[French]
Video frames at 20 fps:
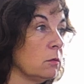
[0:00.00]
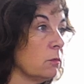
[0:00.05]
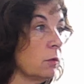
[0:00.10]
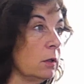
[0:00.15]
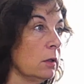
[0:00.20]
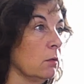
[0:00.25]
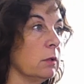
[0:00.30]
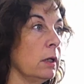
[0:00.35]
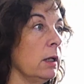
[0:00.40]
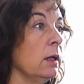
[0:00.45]

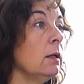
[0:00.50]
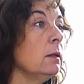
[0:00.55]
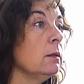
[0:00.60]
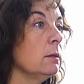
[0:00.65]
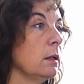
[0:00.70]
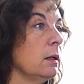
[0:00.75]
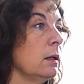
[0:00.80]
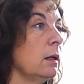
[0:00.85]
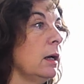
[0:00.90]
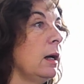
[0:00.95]
enfin voilà,
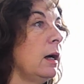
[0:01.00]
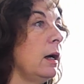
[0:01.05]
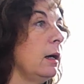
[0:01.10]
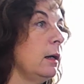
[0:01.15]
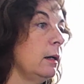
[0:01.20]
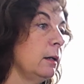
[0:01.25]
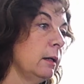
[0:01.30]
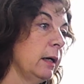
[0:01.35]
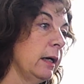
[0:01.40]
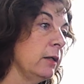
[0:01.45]

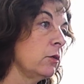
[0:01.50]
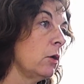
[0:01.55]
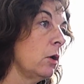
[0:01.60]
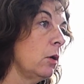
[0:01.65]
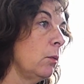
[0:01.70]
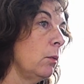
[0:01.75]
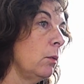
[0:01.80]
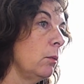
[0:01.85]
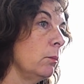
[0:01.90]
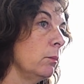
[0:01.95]
à être
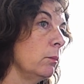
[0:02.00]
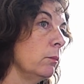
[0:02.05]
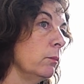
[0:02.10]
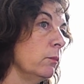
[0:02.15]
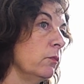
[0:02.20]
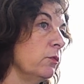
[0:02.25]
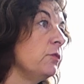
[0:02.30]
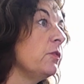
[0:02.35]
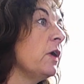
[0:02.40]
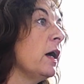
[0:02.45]
en
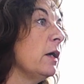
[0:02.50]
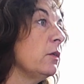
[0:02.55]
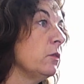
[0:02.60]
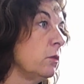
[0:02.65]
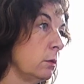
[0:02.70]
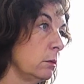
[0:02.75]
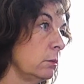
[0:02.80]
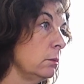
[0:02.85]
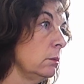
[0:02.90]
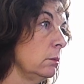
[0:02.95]

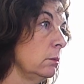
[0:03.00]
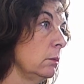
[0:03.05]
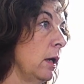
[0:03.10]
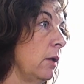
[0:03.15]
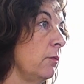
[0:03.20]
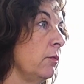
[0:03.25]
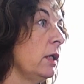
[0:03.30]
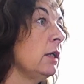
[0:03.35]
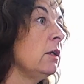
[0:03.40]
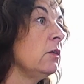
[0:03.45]
phase
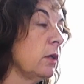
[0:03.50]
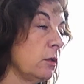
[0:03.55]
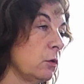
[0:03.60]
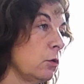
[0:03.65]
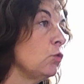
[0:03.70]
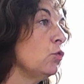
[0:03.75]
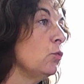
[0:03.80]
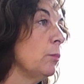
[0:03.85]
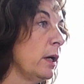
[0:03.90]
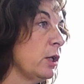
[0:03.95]
avec les
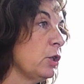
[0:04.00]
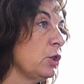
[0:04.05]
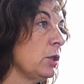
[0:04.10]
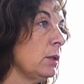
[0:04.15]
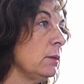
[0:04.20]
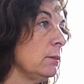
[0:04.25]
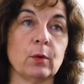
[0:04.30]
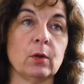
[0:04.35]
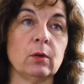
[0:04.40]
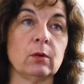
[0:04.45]
attentes du marché.
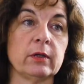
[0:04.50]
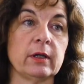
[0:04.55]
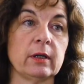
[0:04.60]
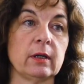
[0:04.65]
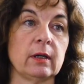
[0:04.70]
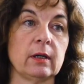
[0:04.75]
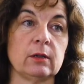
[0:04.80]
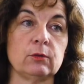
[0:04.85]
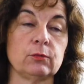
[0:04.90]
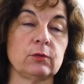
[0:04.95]
On
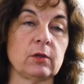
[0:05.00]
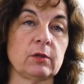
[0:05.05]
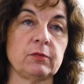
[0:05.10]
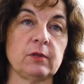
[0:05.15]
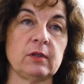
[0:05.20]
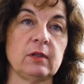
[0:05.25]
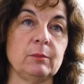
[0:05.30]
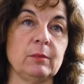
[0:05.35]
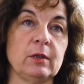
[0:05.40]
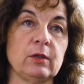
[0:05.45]
a tout à
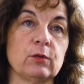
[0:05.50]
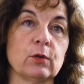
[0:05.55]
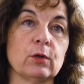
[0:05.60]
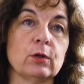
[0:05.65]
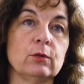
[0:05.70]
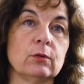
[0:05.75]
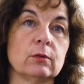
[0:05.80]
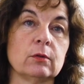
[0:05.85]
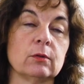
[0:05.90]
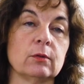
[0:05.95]
fait des
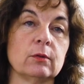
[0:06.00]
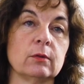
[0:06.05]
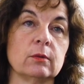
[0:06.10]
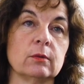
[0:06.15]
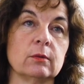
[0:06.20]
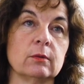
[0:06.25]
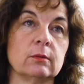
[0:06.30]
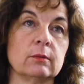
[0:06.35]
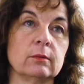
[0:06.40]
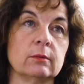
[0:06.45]
méthodes
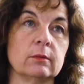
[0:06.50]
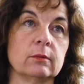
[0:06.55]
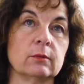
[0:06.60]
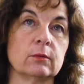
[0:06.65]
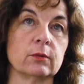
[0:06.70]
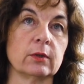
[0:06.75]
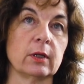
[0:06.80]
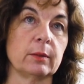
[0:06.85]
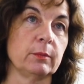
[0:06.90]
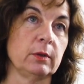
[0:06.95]
euh,
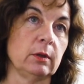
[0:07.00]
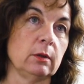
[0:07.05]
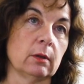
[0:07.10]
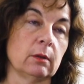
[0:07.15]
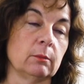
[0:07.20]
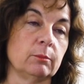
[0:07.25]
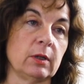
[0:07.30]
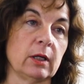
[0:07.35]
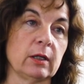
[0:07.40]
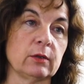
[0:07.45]
qu'on a mis
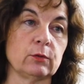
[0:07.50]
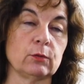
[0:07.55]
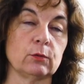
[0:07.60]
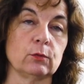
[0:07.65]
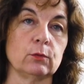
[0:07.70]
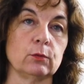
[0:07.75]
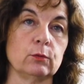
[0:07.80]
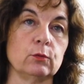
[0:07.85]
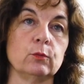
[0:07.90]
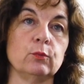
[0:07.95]
en place
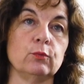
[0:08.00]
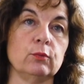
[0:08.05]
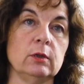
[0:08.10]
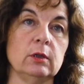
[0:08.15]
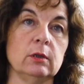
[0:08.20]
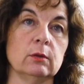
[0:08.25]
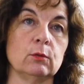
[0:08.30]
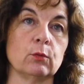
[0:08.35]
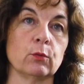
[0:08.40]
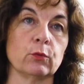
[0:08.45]
euh,
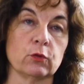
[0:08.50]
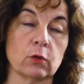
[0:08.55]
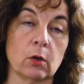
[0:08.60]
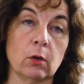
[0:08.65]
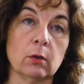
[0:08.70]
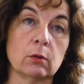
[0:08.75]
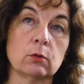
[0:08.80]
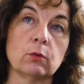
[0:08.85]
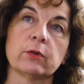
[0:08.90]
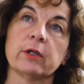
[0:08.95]
depuis
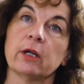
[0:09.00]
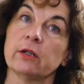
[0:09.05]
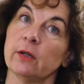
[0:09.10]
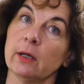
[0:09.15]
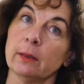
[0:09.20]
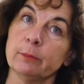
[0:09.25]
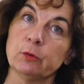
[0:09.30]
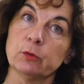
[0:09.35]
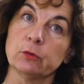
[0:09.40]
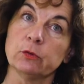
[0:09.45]
longtemps, qu'on
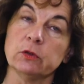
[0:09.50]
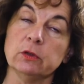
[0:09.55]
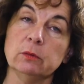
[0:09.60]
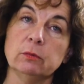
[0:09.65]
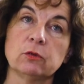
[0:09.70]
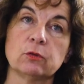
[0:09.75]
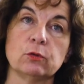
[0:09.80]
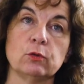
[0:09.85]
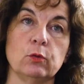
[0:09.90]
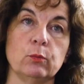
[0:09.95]
adapte aussi,
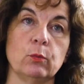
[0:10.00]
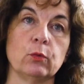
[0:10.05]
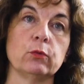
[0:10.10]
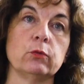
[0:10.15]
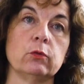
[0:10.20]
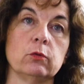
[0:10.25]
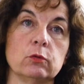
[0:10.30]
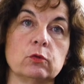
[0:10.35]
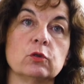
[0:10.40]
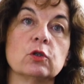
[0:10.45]
puisque le
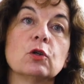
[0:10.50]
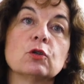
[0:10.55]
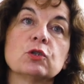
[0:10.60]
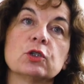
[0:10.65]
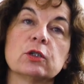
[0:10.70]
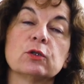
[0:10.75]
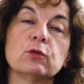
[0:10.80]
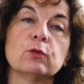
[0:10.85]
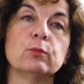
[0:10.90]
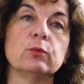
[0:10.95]
monde change
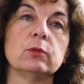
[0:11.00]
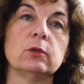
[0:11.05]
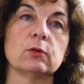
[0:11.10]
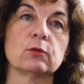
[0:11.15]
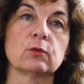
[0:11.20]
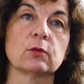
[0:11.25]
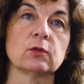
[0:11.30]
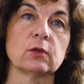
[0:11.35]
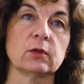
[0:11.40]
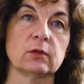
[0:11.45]
hein, depuis
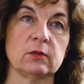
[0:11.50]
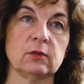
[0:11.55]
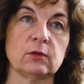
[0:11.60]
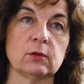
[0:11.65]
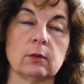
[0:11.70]
70 euh,